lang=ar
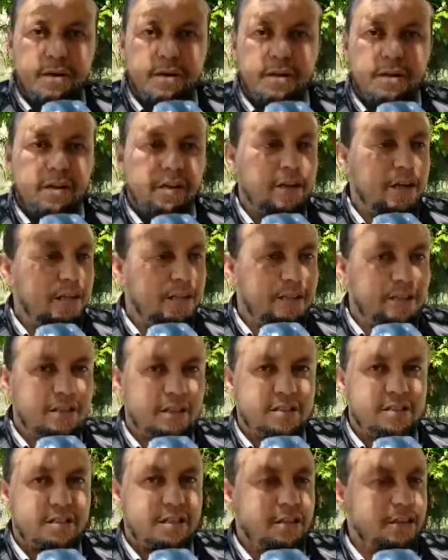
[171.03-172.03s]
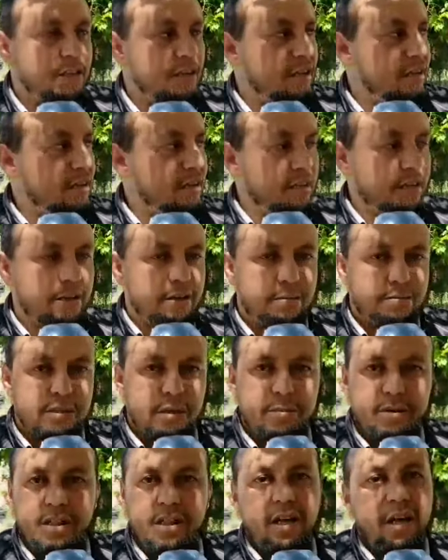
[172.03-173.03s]
لهاد الناس اللي
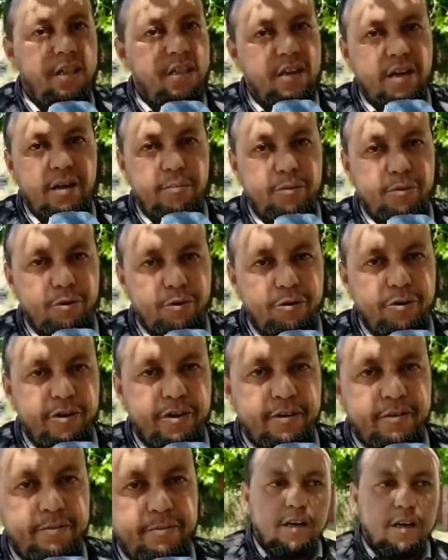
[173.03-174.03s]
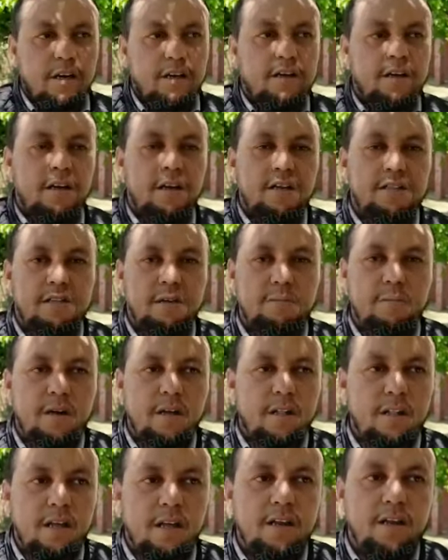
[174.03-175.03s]
بطبيعه الحال راهم ضروريين الناس زعما
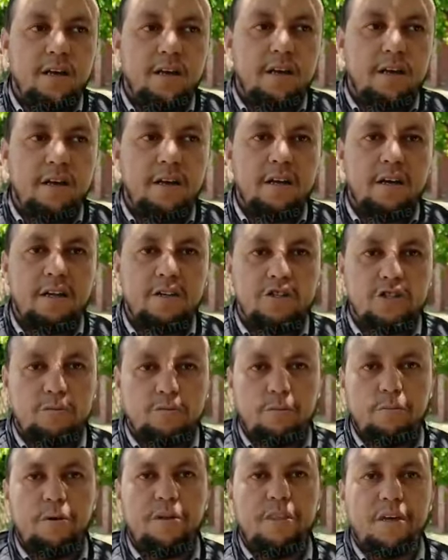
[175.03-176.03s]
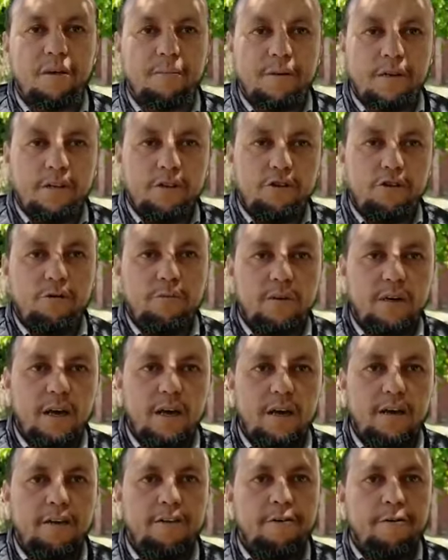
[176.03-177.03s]
هاد الحلاقه الا كانت شي مبادره من عندهم
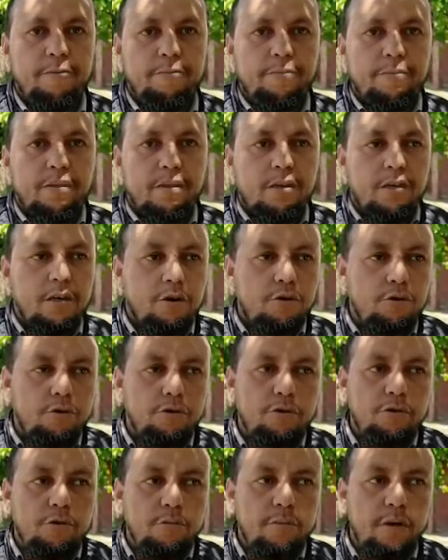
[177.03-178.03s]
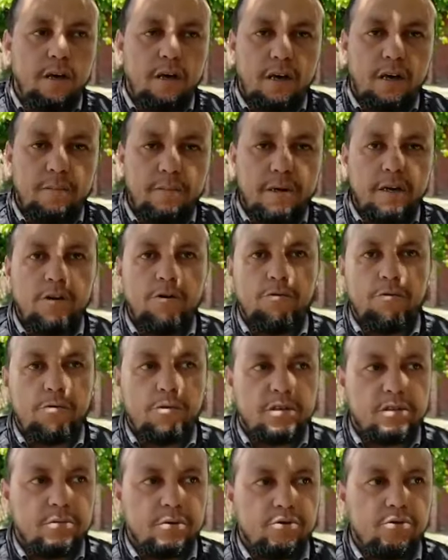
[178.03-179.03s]
كاع يكونوا معقمين
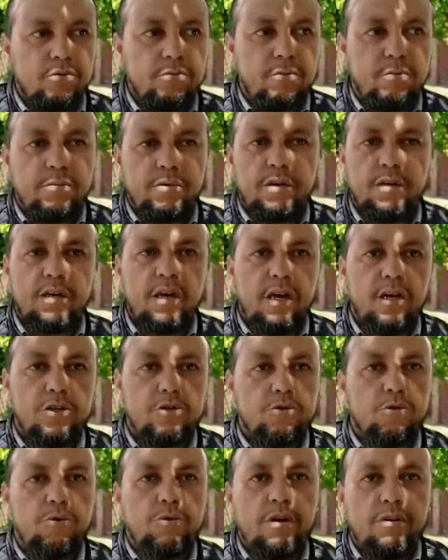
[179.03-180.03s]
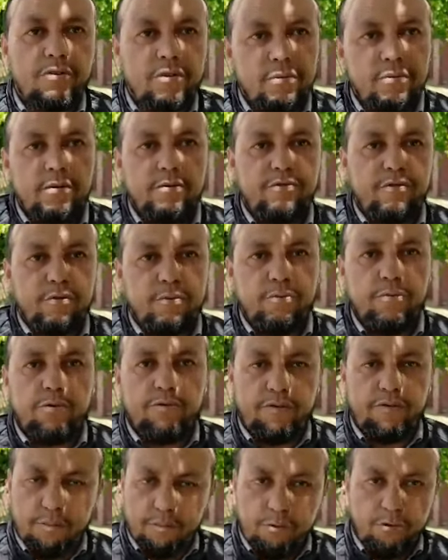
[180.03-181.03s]
وسميتو ممكن كاع يزورونا
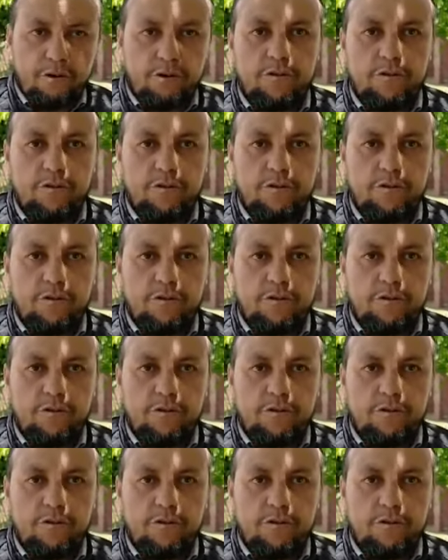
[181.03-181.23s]
في البيوت